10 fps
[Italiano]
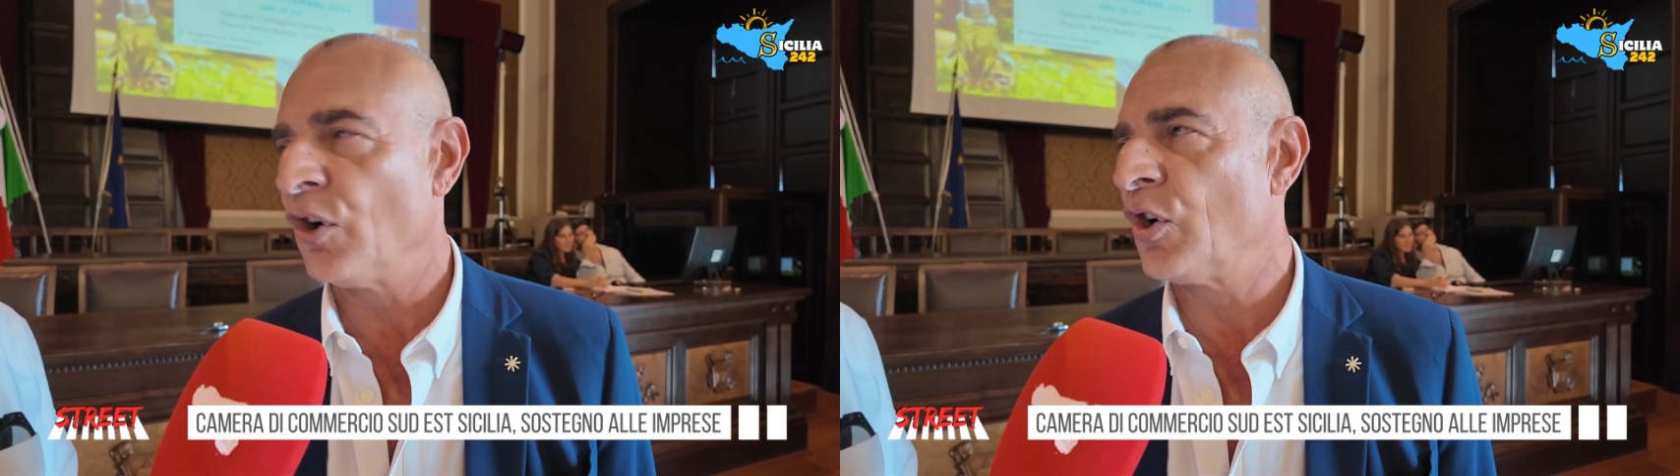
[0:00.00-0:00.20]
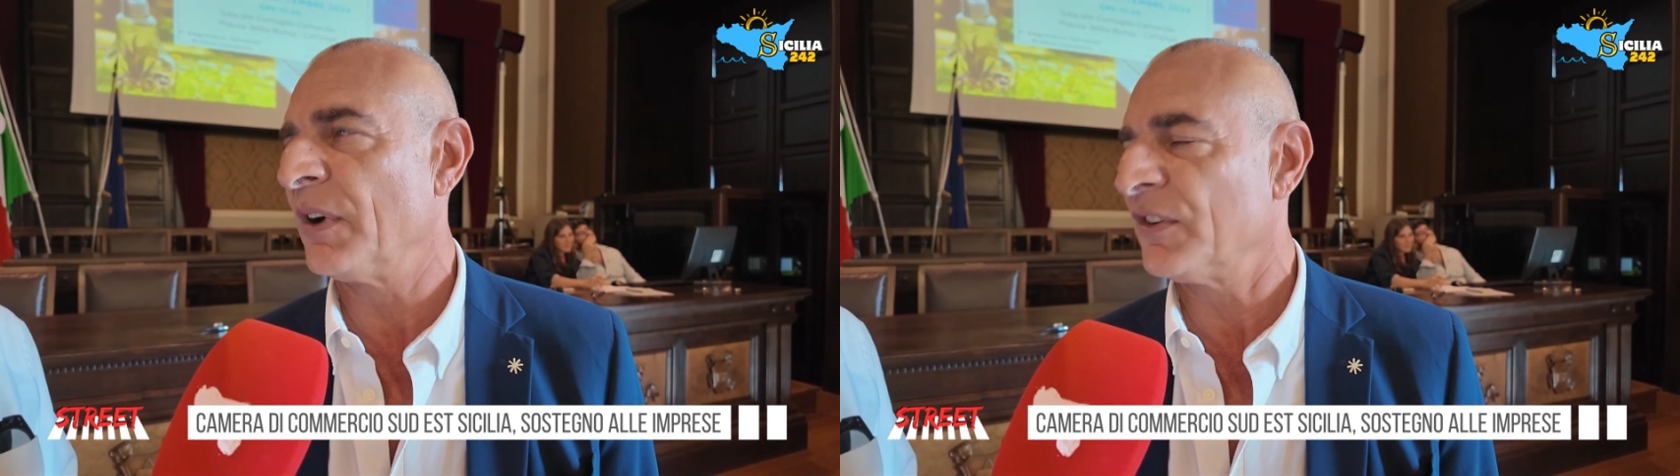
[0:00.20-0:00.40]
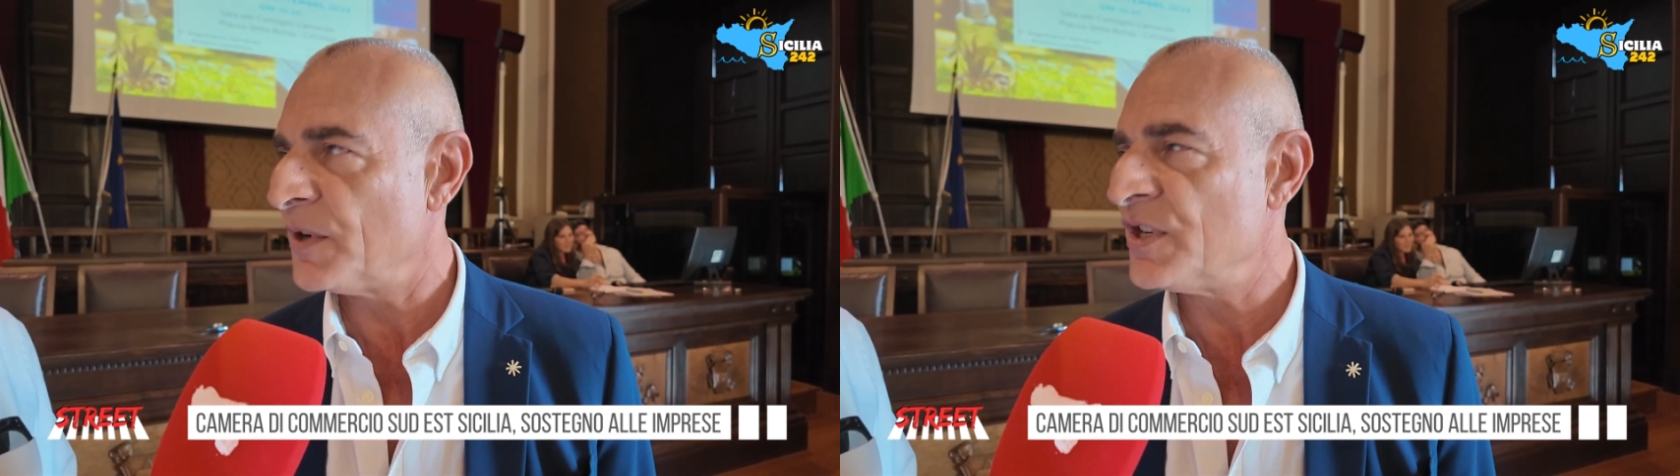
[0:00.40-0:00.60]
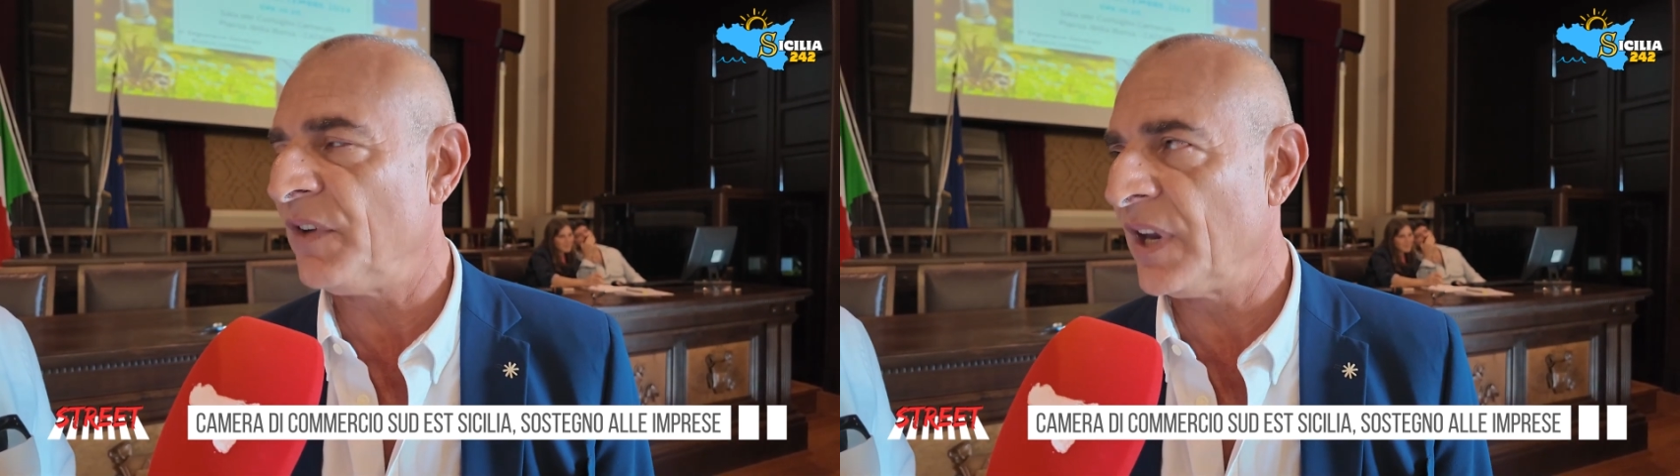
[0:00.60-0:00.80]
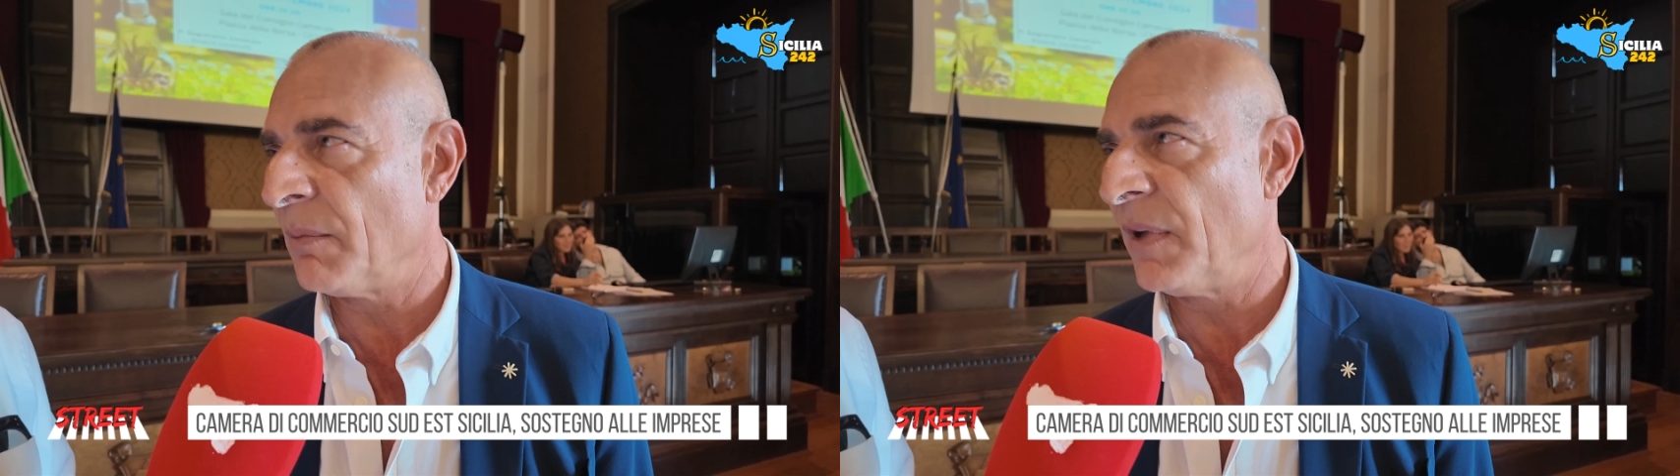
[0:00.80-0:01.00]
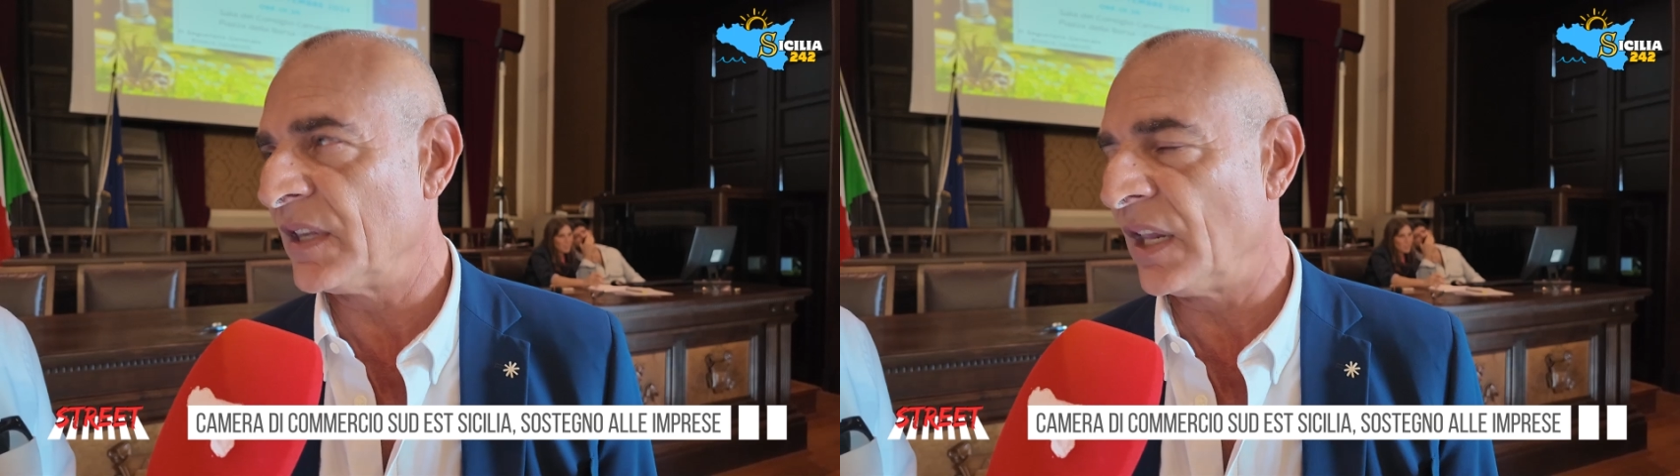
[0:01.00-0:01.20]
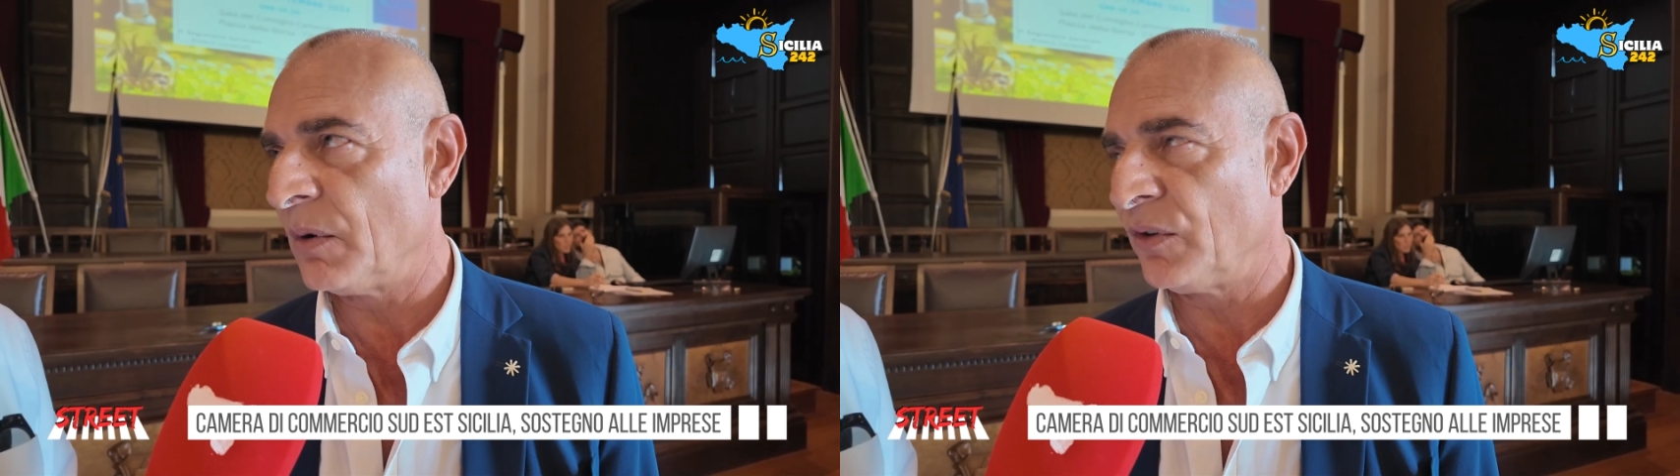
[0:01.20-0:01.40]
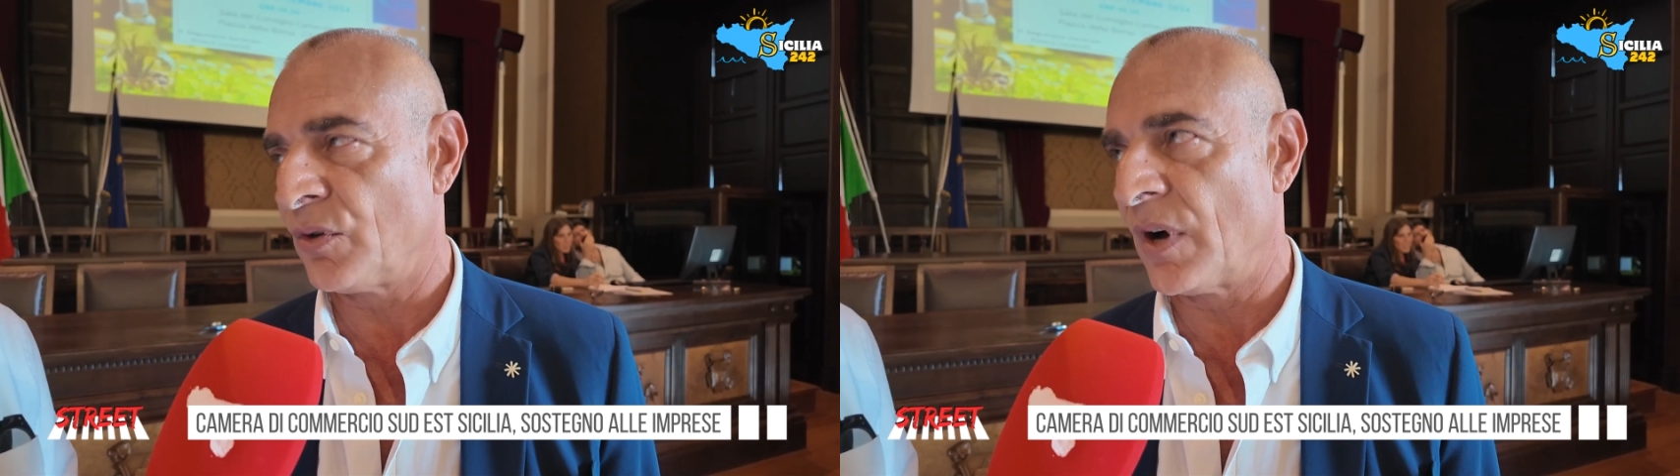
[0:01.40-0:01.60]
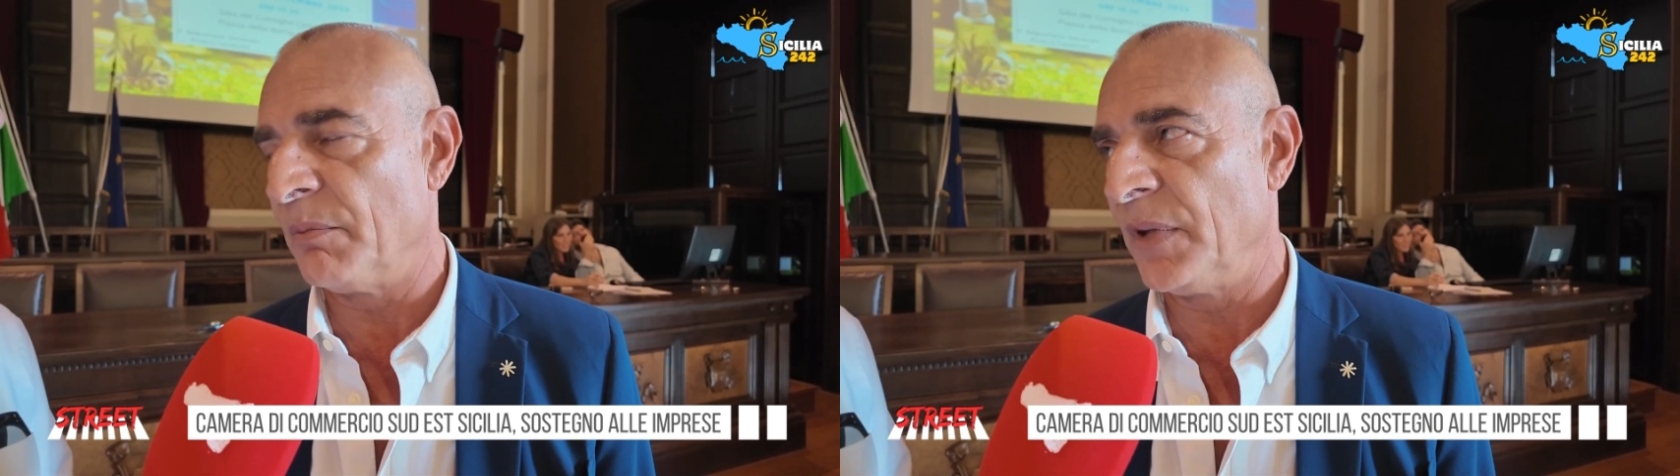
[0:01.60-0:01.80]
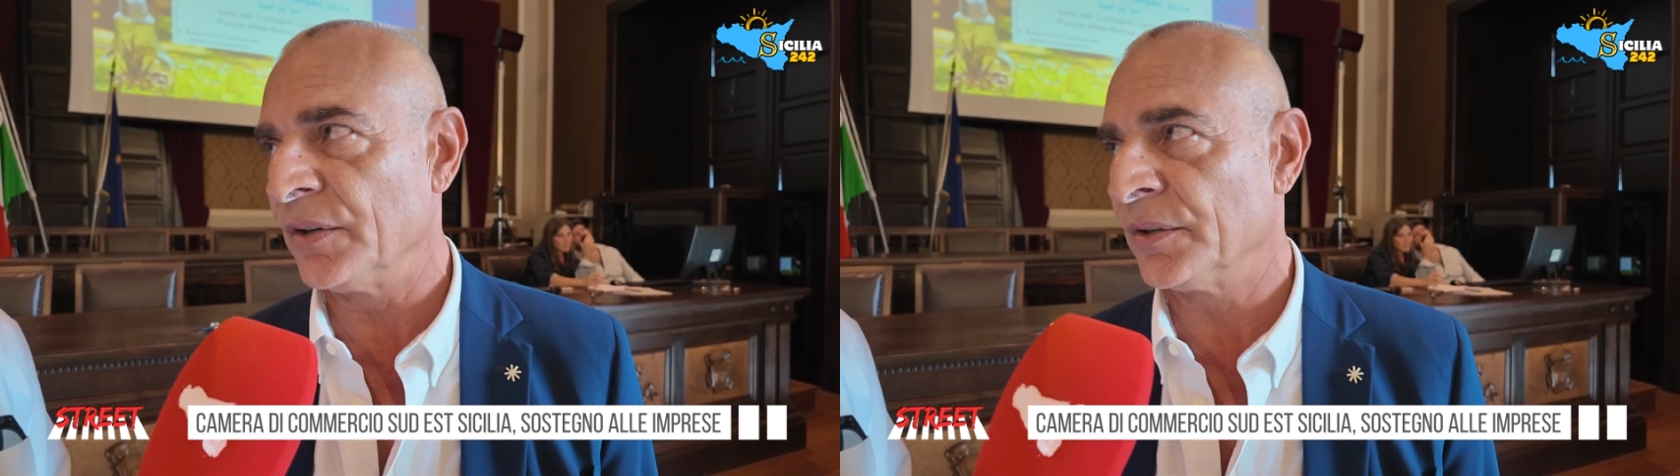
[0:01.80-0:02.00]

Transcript: occupa specificamente di questo ambito.